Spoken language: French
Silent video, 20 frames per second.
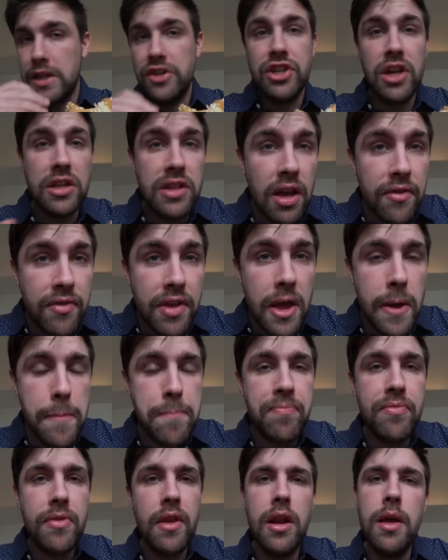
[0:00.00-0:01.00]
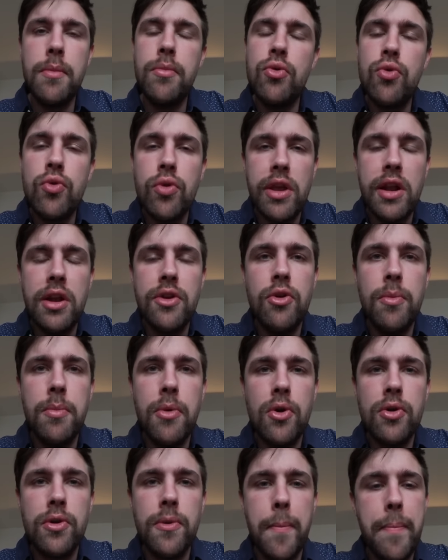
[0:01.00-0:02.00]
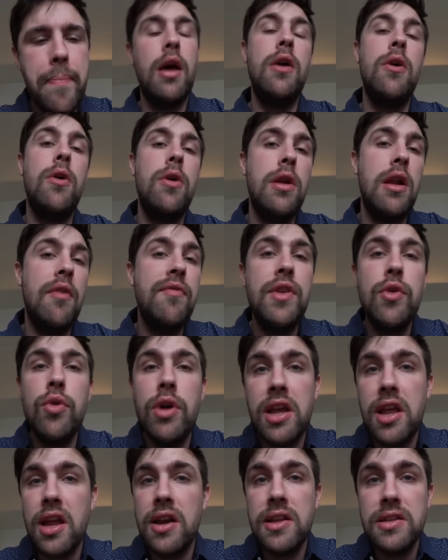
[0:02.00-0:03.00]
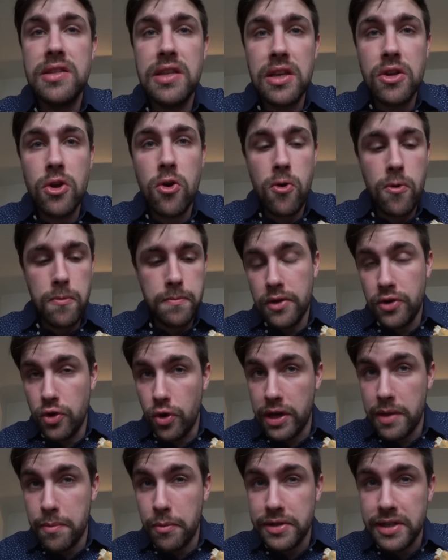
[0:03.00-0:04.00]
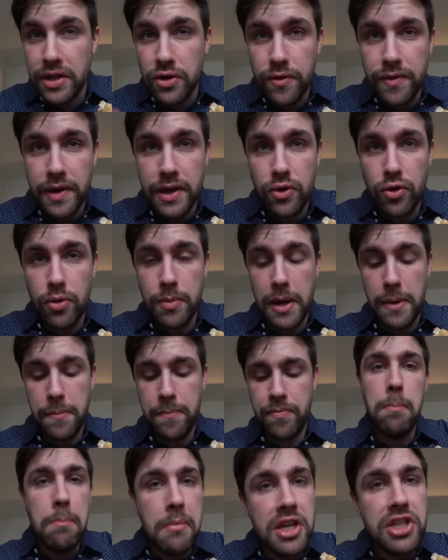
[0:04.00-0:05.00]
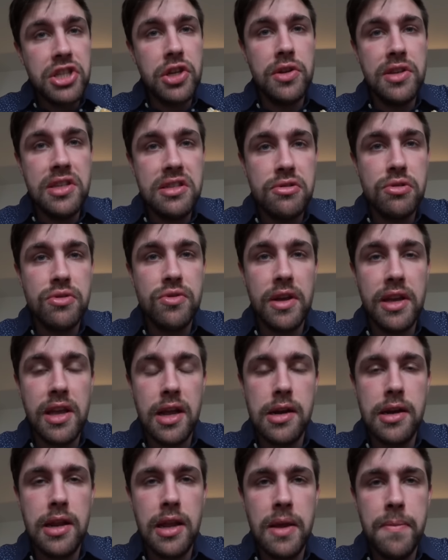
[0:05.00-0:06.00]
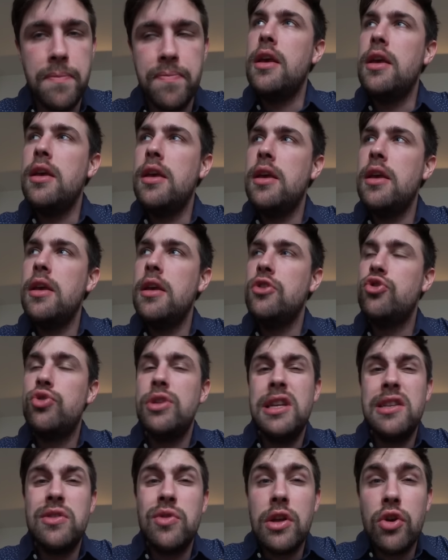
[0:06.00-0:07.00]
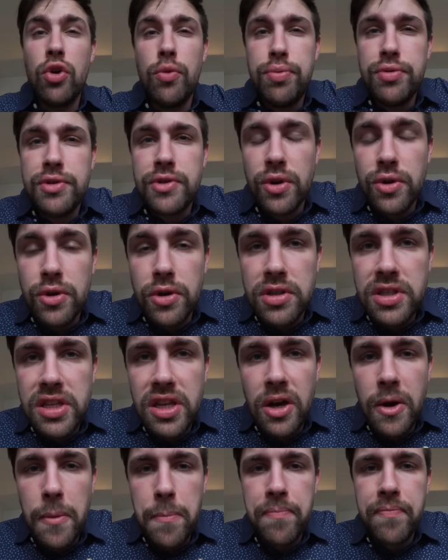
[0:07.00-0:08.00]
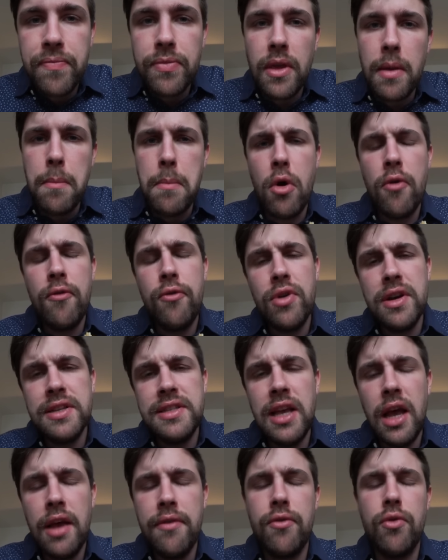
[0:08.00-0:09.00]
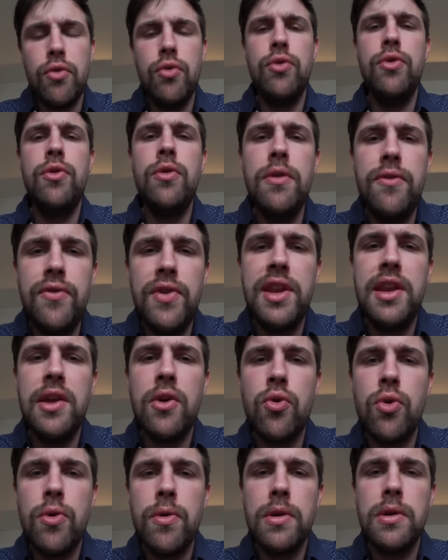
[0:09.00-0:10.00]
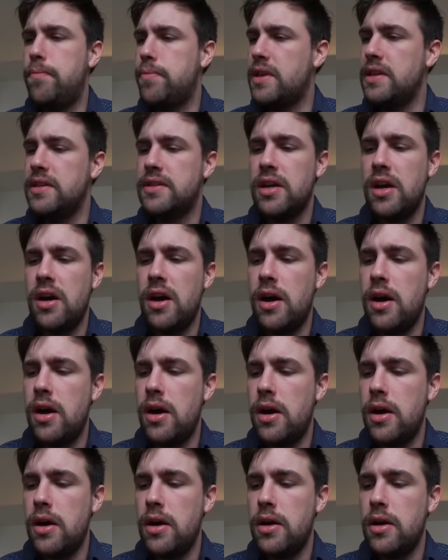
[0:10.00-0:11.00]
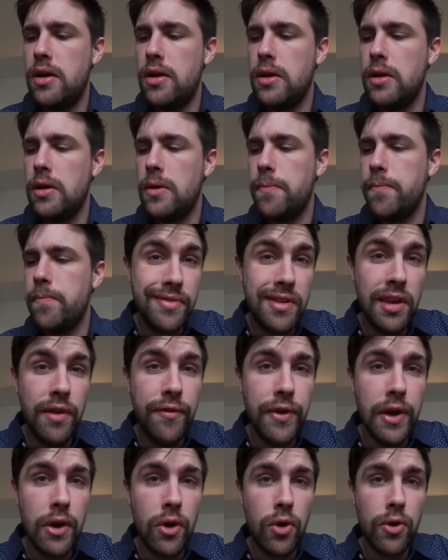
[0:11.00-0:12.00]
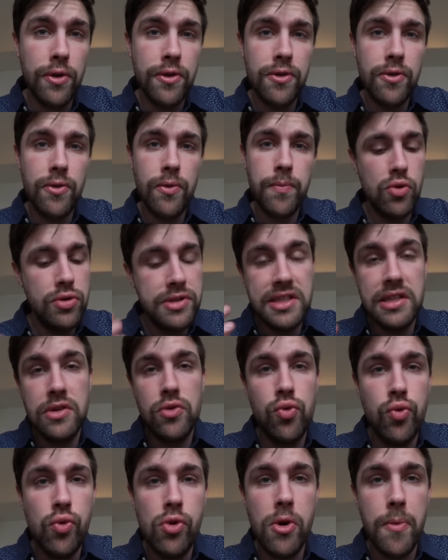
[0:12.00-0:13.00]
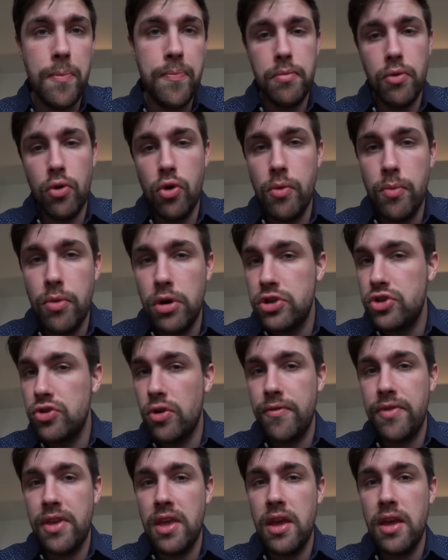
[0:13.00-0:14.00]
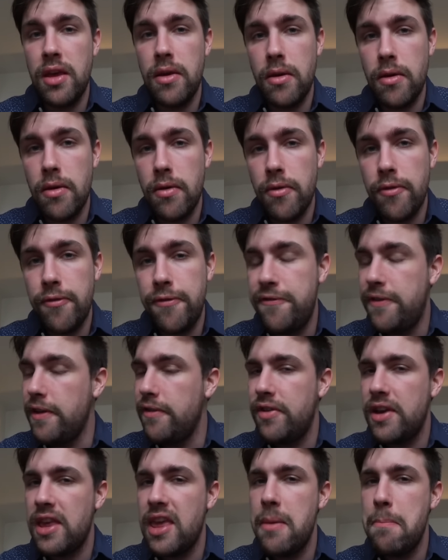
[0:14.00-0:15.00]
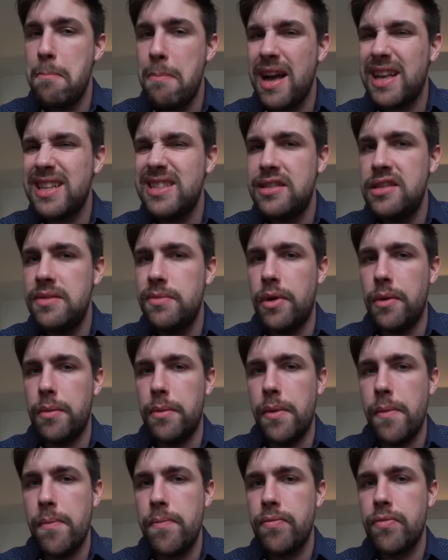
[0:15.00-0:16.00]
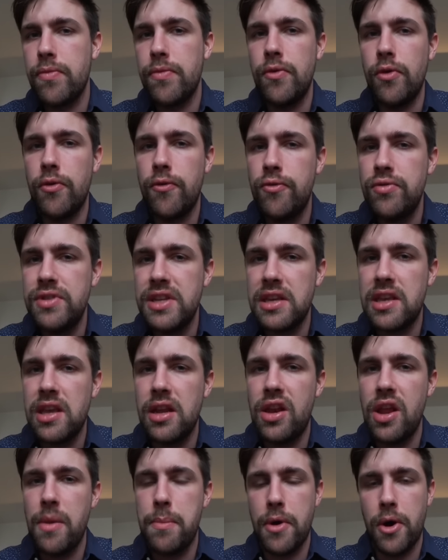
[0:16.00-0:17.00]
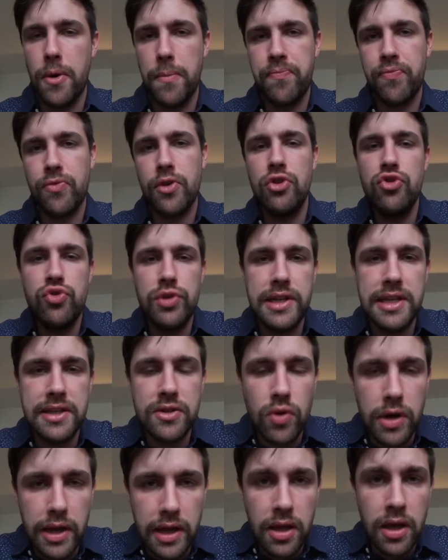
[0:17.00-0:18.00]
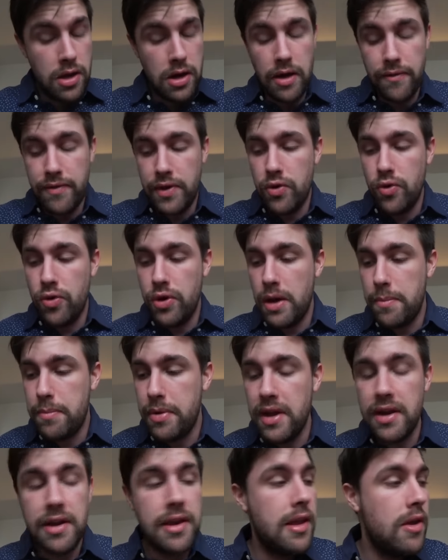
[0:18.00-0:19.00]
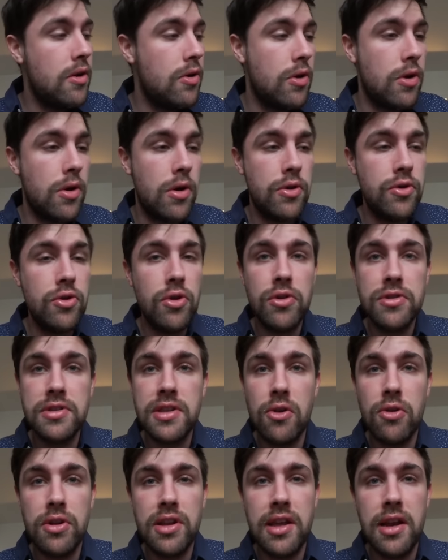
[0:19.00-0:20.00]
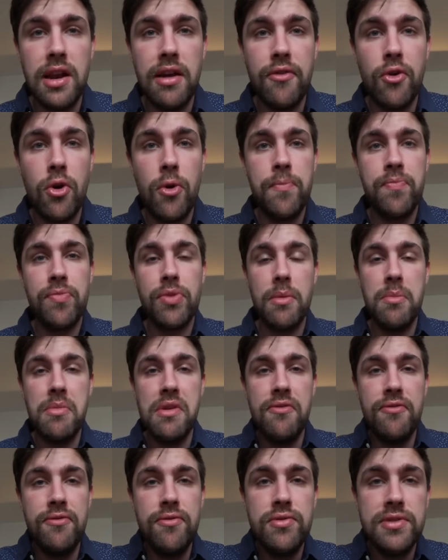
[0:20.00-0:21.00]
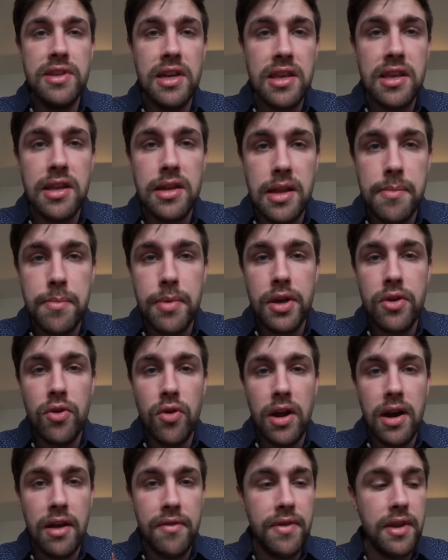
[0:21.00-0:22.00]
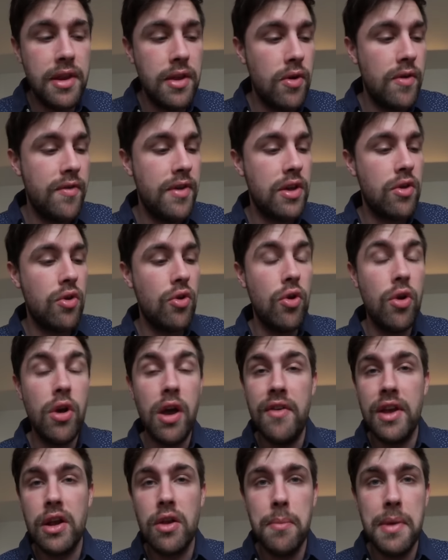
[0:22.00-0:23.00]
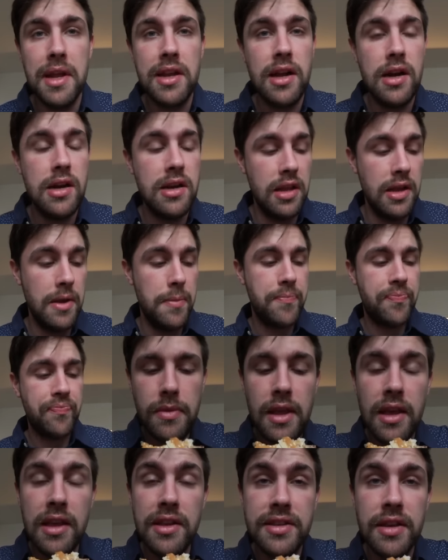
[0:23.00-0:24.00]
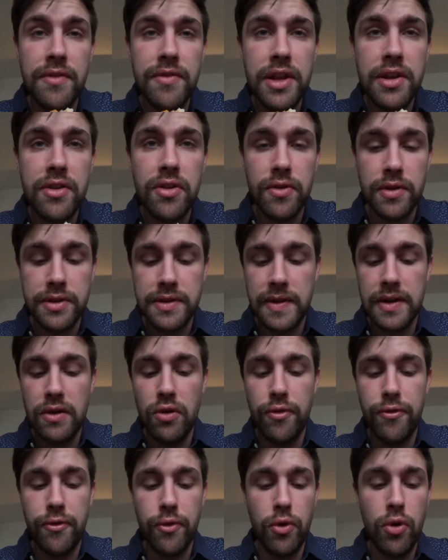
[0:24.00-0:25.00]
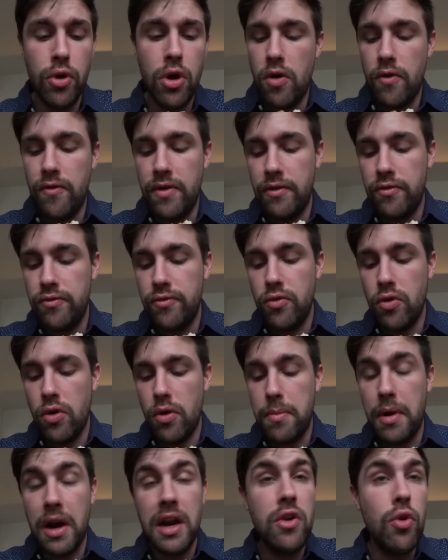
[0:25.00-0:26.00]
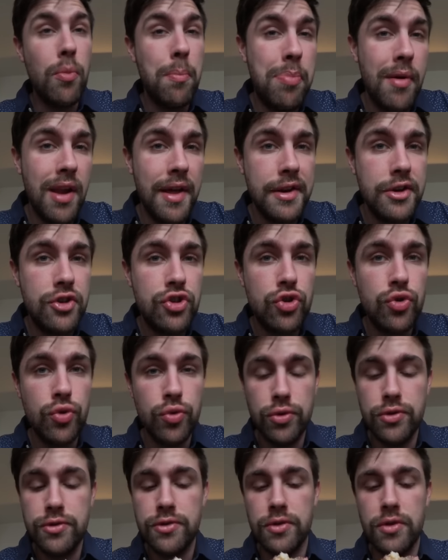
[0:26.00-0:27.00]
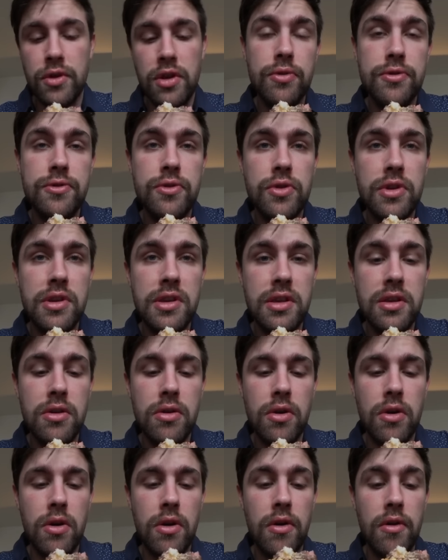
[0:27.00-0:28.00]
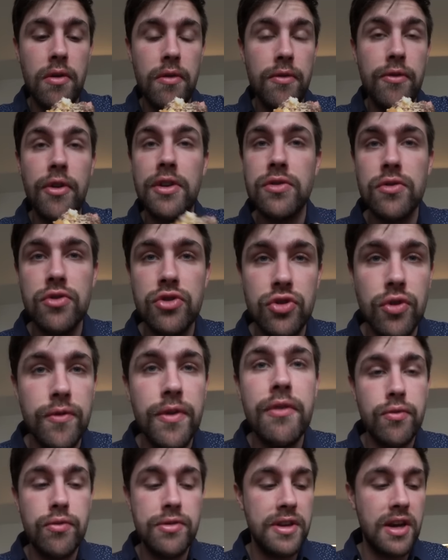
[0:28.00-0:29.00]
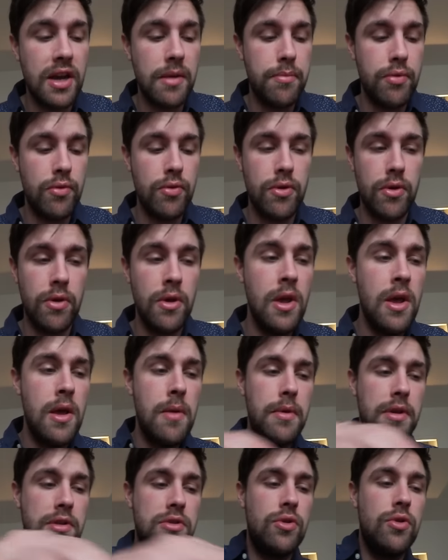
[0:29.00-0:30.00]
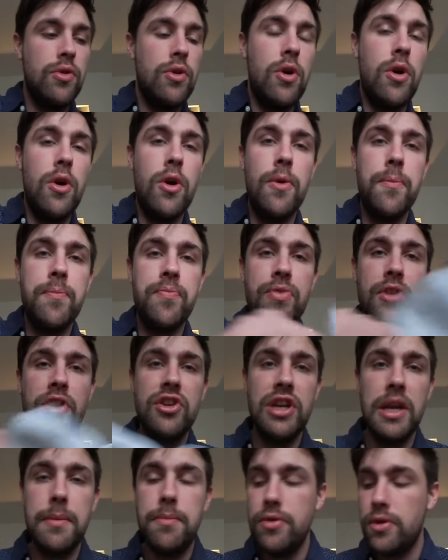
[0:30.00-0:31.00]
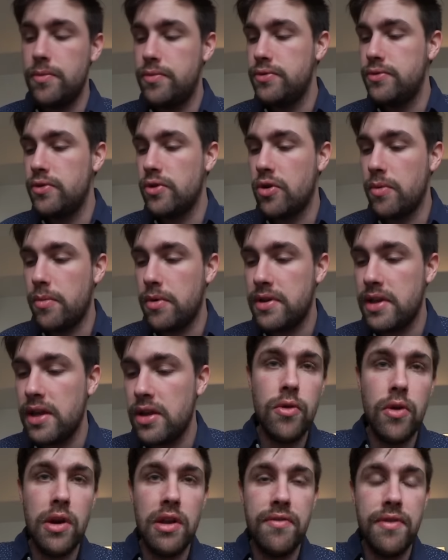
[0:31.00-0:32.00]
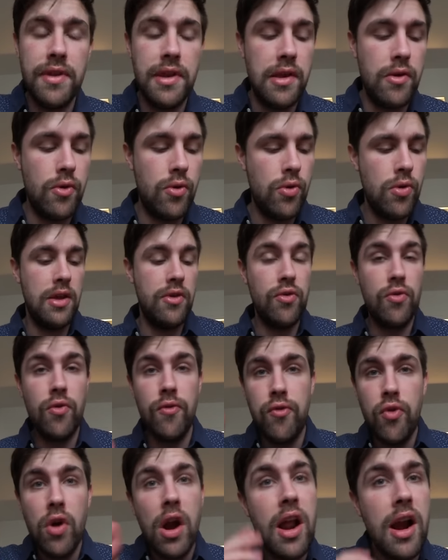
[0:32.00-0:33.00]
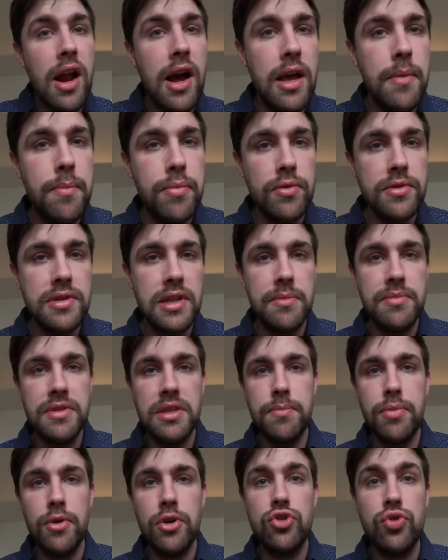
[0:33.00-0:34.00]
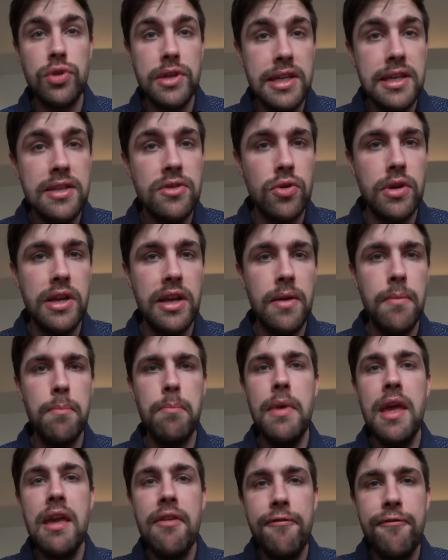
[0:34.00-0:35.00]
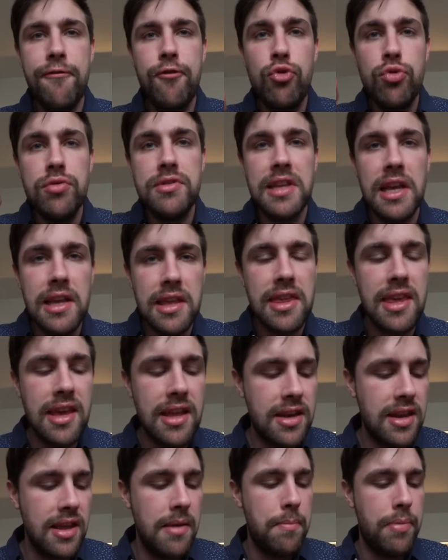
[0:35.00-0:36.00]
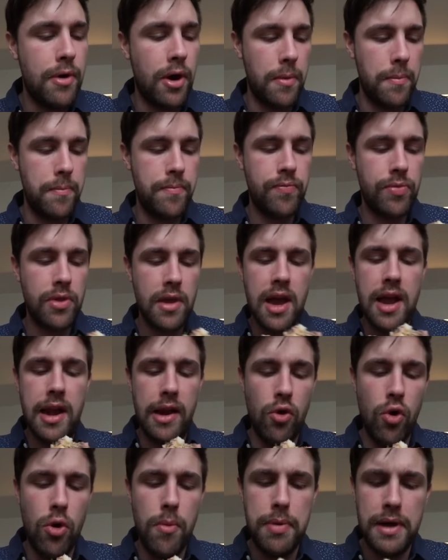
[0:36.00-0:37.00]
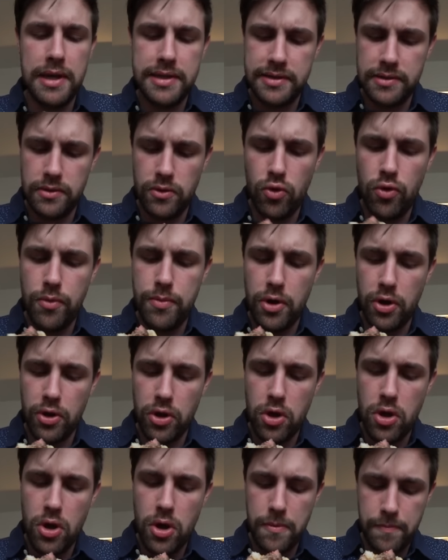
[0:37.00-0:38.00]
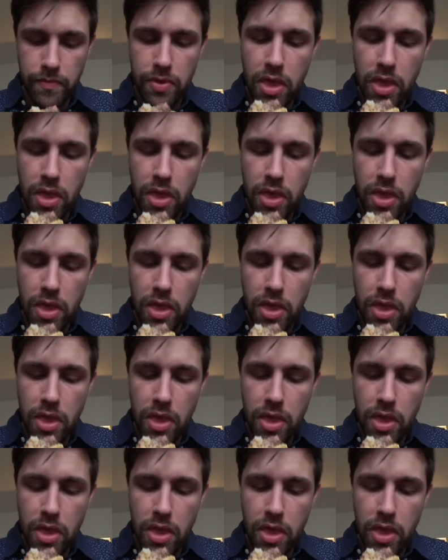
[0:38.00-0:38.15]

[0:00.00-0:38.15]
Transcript: J'interviens, il y en a beaucoup qui le demandent. Euh, la vidéo avec Aldé, c'est quand Théoriquement, ça devait être demain. Mais j'ai une discussion avec Aldé et je suis désolé de repousser encore ça, mais on vous réserve une autre vidéo qui sera euh, différente, aussi cool pour le mois de janvier, février maximum. Donc vous inquiétez pas. Je suis désolé, la vidéo n'a pas été euh, durant ce calendrier de l'avant, mais vous inquiétez pas, il y aura la vidéo avec, euh, avec le maître Aldé et ça va, être, euh, ça va être le feu. On va vous parler de plein de choses. Pour ceux qui, de toute façon, je vais vous y répondre parce que j'avais de plus en plus de commentaires dans les vidéos. Et du coup, voilà la réponse, les petits potes. Je suis désolé, mais vous inquiétez pas. Allez, on repasse au burger.